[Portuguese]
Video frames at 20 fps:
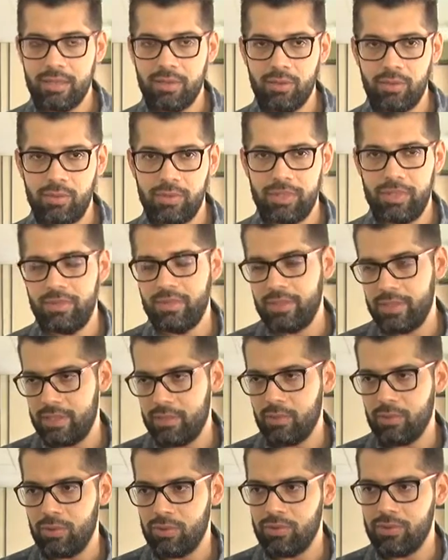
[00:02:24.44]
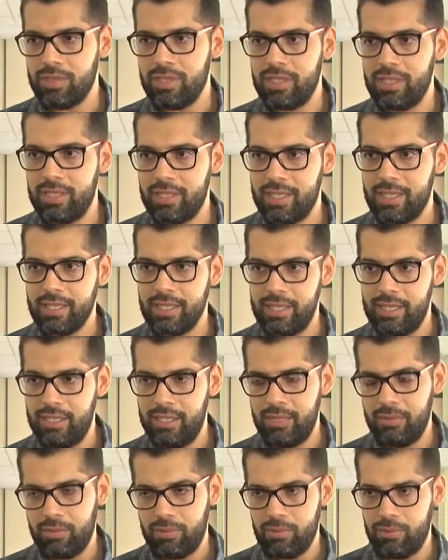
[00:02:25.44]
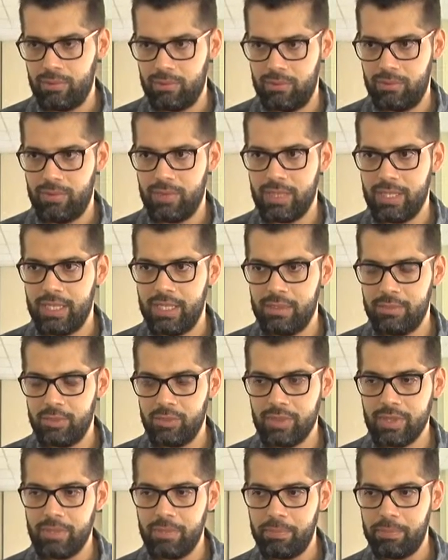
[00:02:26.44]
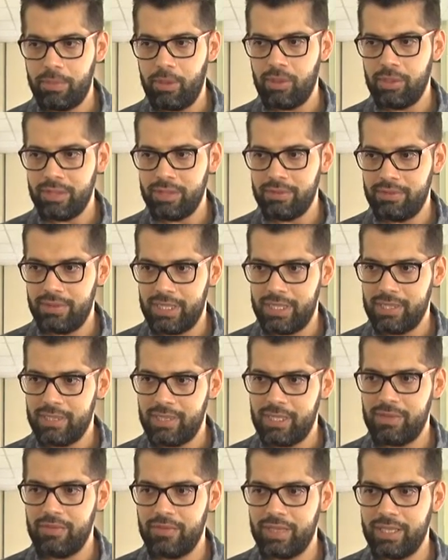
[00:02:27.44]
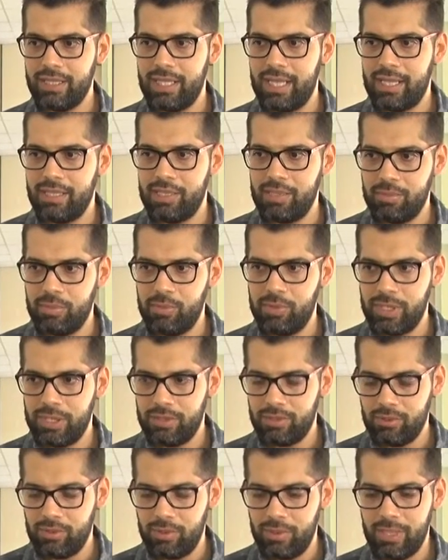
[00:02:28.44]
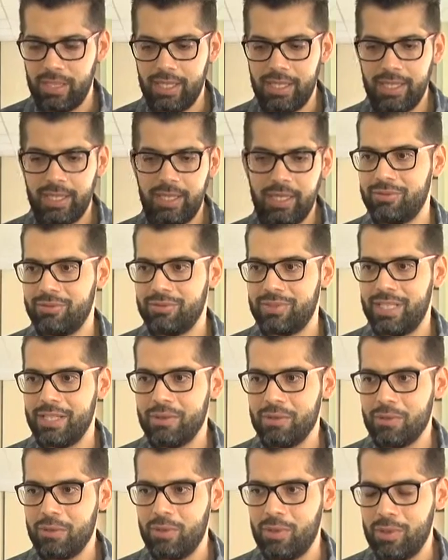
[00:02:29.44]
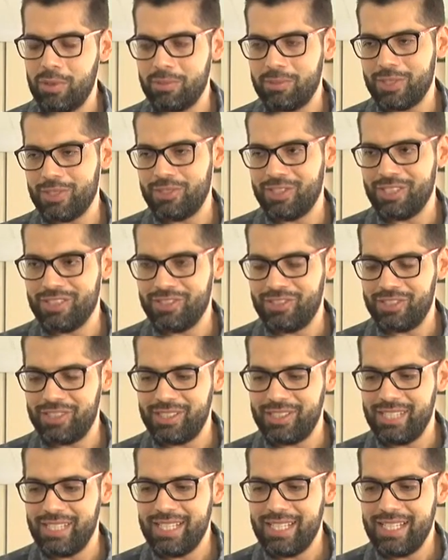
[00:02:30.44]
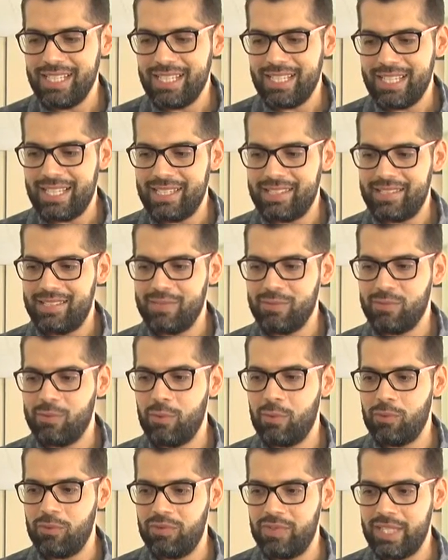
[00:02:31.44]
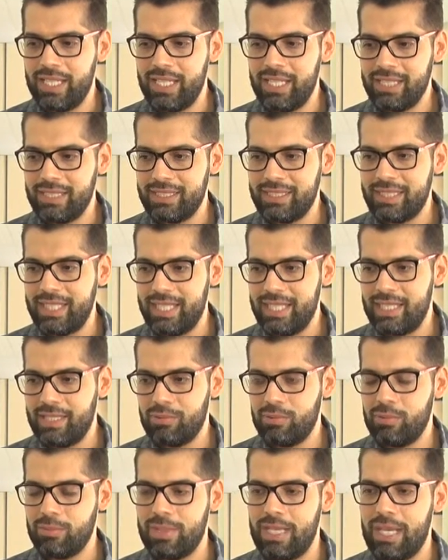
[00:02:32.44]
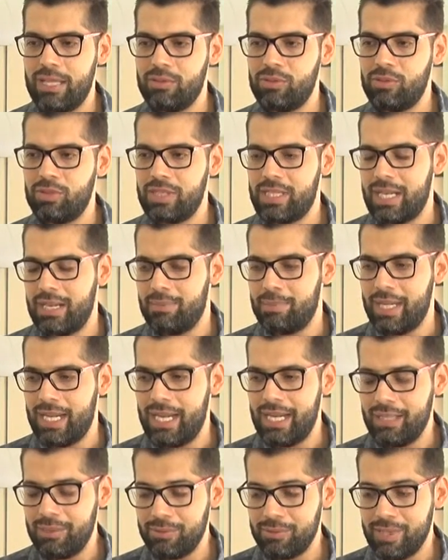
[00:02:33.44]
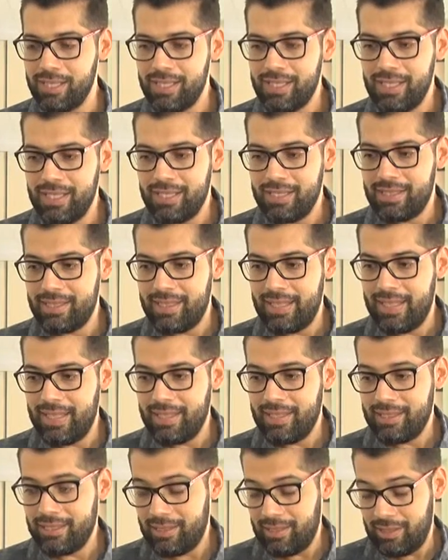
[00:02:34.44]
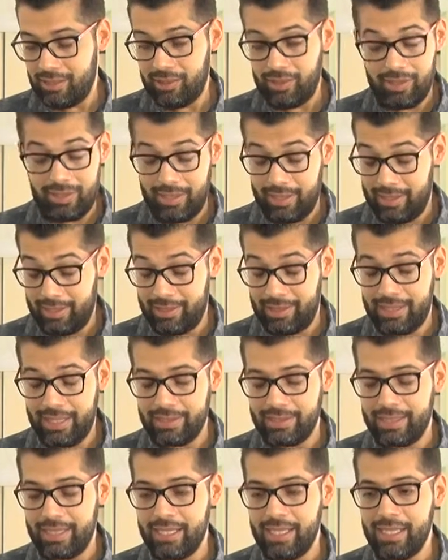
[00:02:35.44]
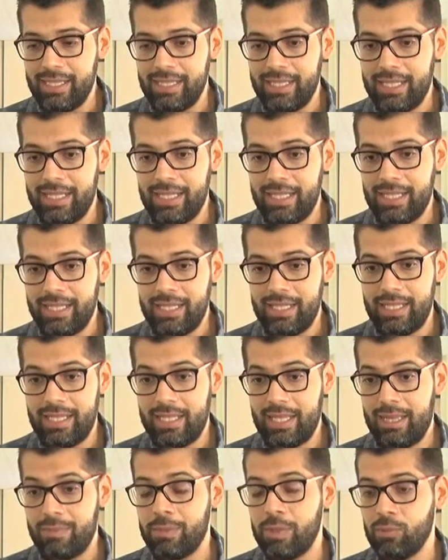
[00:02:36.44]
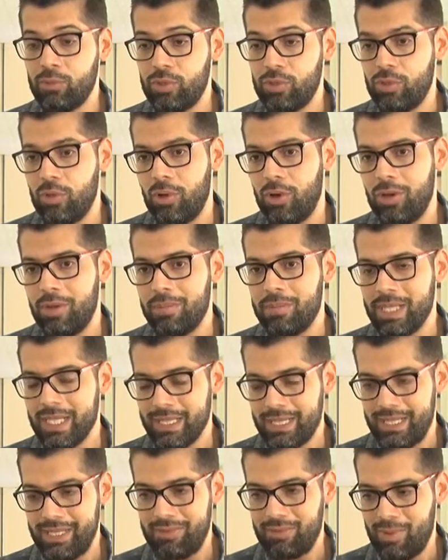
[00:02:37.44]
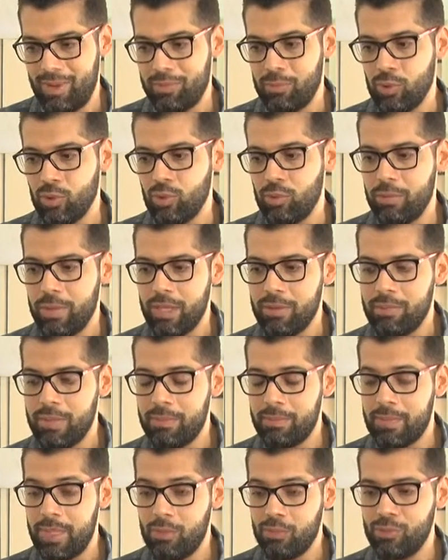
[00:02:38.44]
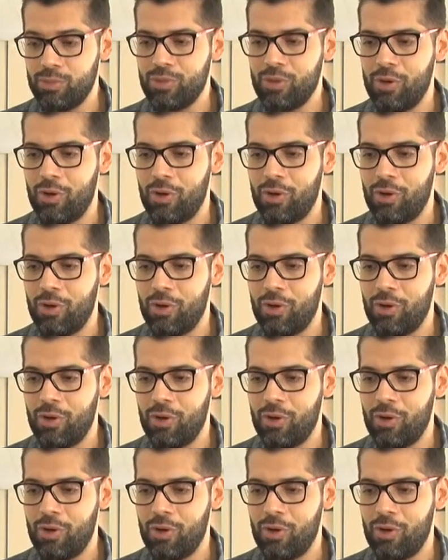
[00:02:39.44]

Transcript: que, inclusive, são conduzidas aqui no, no, campus que podem vir a ser afetadas por isso. Não tem como a gente é, desenvolver e ter resultado de trabalho sem, é, sem ter né, a, a mão de obra, que não é muito bem uma mão de